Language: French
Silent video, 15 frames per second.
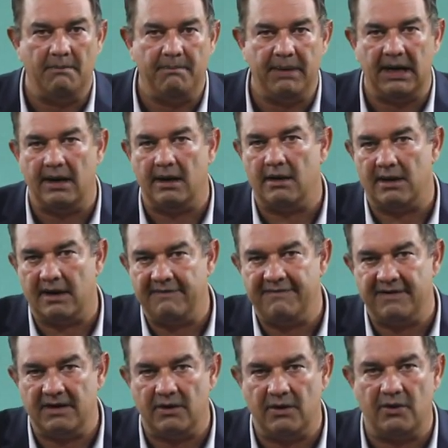par
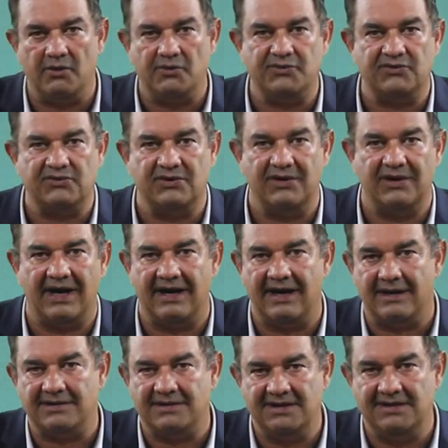référence à
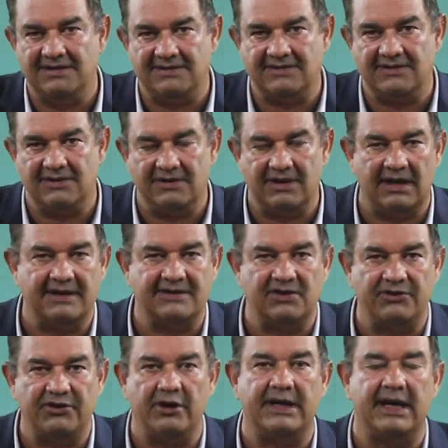l'artiste
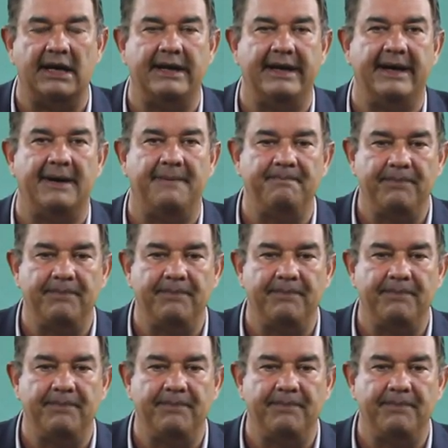Alexander Calder.